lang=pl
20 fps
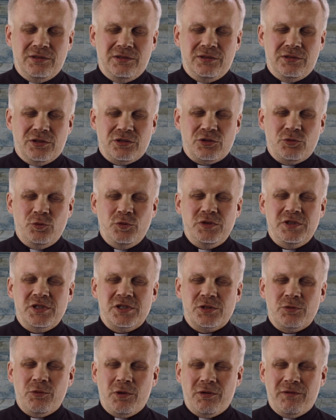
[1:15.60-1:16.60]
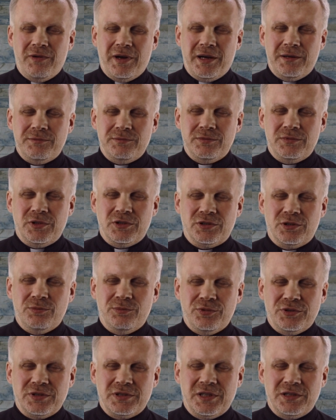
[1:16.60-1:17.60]
to słudzy słowa. To są
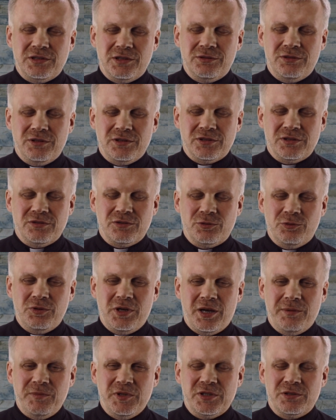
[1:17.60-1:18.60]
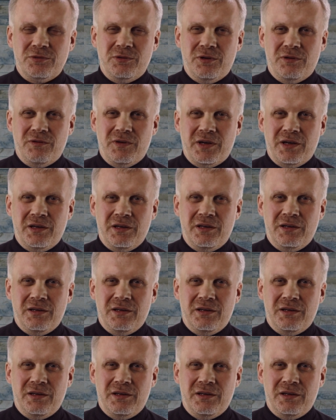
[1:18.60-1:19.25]
postacie, które są sługami słowa.